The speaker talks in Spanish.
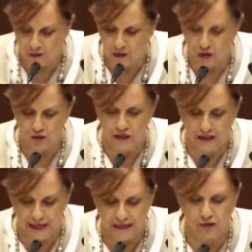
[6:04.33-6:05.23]
en los
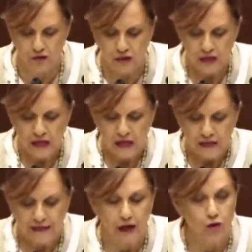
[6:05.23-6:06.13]
ingresos
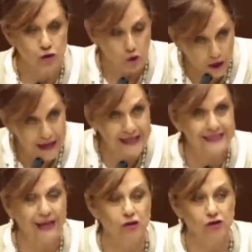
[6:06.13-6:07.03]
de los hogares
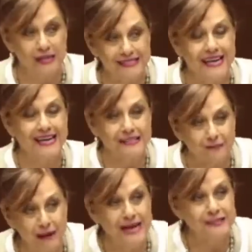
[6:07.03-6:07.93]
de los deciles
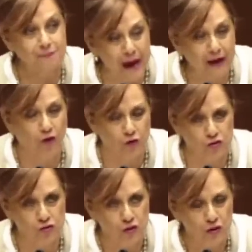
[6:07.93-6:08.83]
más
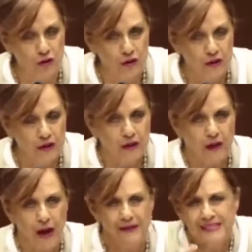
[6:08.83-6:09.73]
bajos
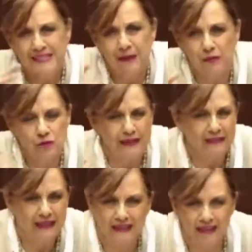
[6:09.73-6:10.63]
a ver si vamos
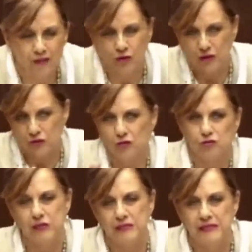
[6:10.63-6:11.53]
entendiendo qué son
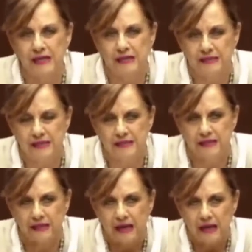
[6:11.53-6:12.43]
los deciles, es
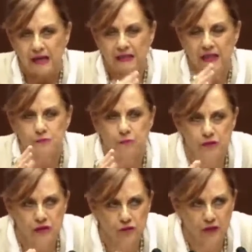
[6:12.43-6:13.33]
decir, el
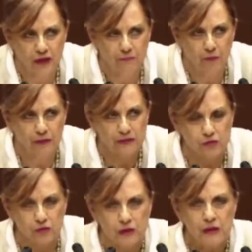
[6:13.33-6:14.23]
10% de la
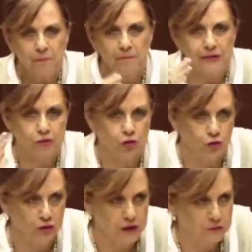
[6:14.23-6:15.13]
población, más
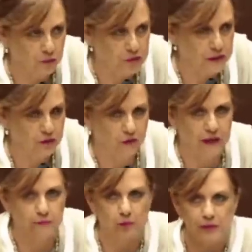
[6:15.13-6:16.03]
otro 10% de
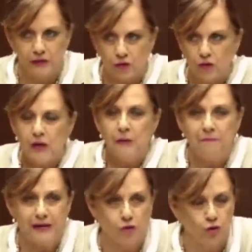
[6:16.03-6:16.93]
la población,
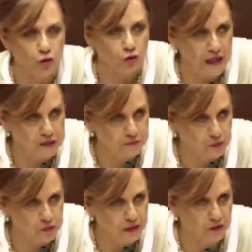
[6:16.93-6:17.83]
más otro
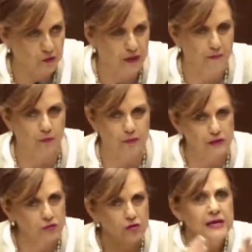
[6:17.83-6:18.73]
10% de la
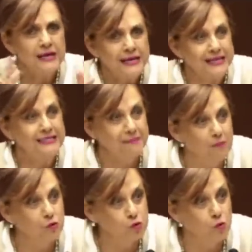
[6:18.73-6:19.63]
población, y así
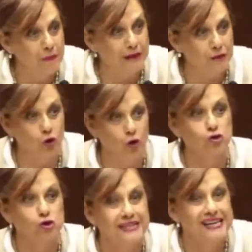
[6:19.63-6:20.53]
vamos sumando
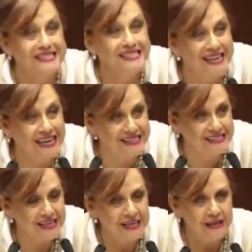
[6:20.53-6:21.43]
los
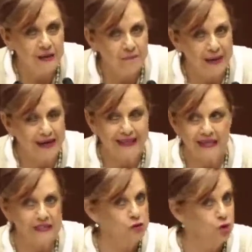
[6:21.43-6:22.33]
deciles para
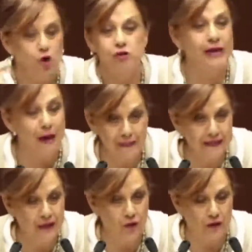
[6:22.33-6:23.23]
quienes no
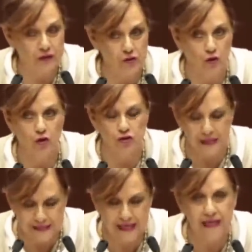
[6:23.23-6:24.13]
saben de lo que son los
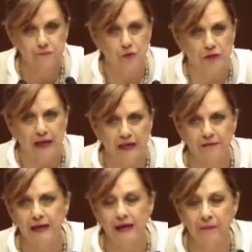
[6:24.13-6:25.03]
deciles, porque aquí
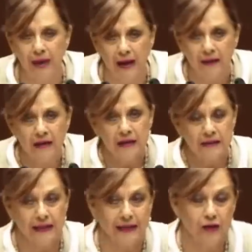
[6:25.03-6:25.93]
vienen a hablar
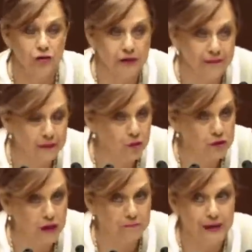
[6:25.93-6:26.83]
de que no
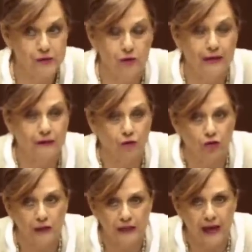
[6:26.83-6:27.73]
sabemos el precio de la
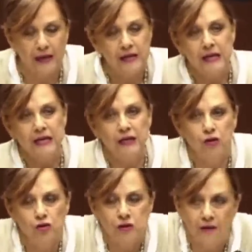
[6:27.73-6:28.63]
tortilla y
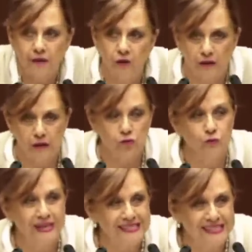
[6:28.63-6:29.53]
no saben lo que es un
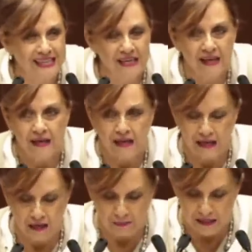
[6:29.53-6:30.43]
decil
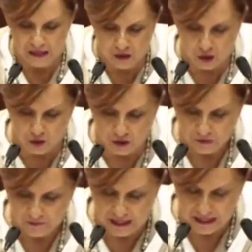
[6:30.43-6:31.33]
en la medición
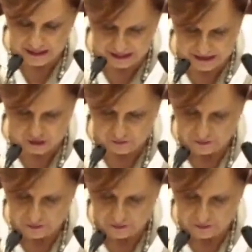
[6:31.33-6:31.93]
del ingreso.